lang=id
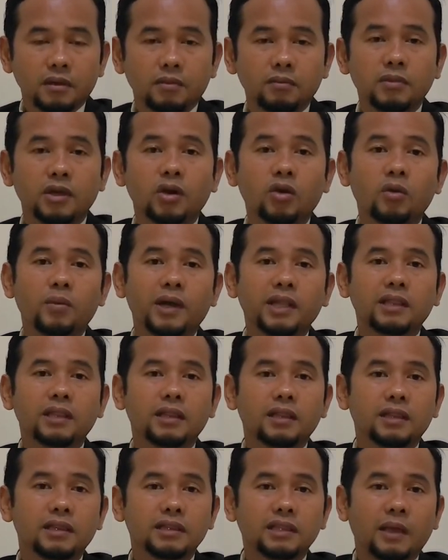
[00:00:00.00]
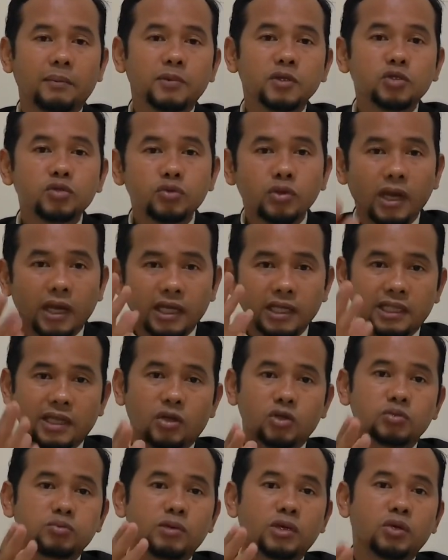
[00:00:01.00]
Berobat tapi juga kita
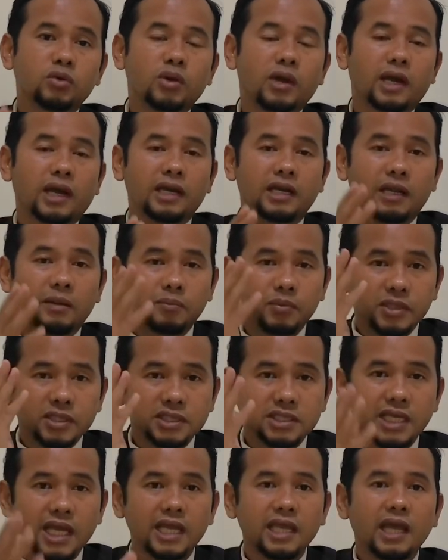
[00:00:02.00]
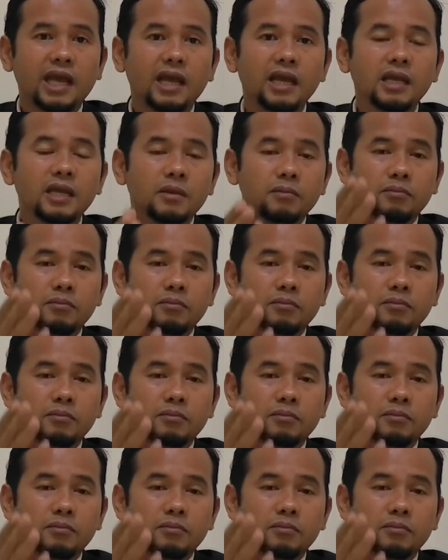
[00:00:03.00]
harus mendoakan dan percaya